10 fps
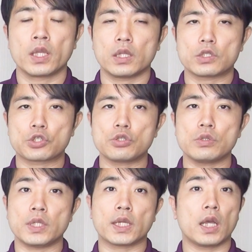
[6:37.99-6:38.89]
で週
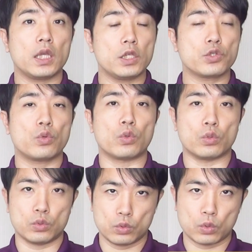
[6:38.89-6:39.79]
2回以上の
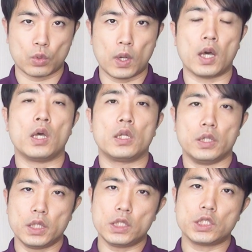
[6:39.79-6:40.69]
運動は
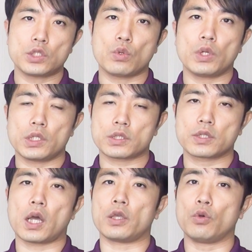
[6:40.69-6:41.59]
認知症
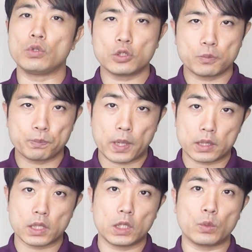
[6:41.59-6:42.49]
リスクが
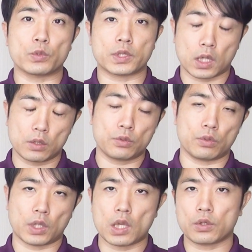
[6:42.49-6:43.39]
40% も下がるとい
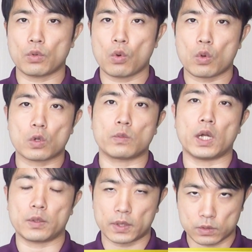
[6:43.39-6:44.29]
う研究報告も
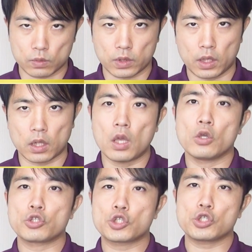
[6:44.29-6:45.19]
ありますので、
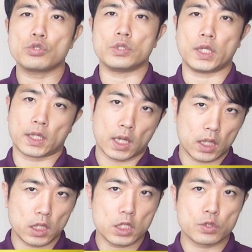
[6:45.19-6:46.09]
週2回
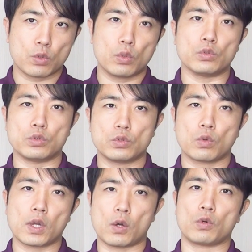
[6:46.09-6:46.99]
以上の運
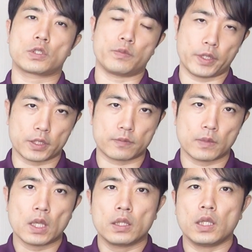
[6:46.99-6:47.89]
動がおすすめです。
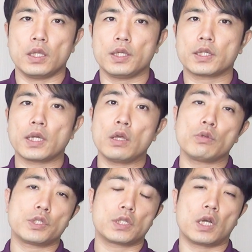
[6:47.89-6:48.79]
で1回
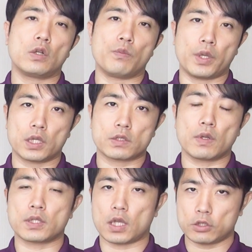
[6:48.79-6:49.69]
の時間の目安は
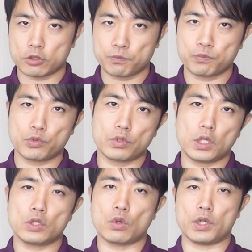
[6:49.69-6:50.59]
30分
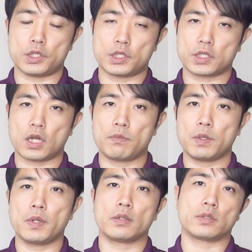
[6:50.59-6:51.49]
以上1時間
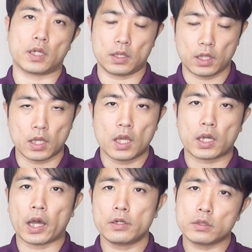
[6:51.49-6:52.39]
未満ぐらいで、
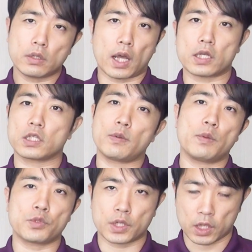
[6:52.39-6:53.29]
軽く汗ば
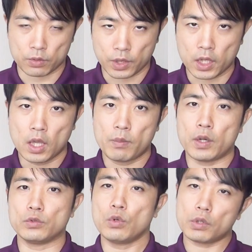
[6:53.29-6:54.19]
むぐらいのね、
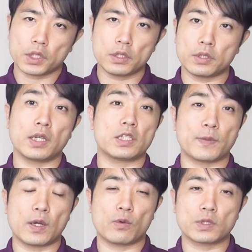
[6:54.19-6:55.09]
ウォーキングが一
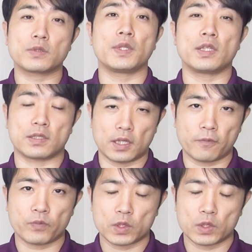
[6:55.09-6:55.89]
番おすすめですね。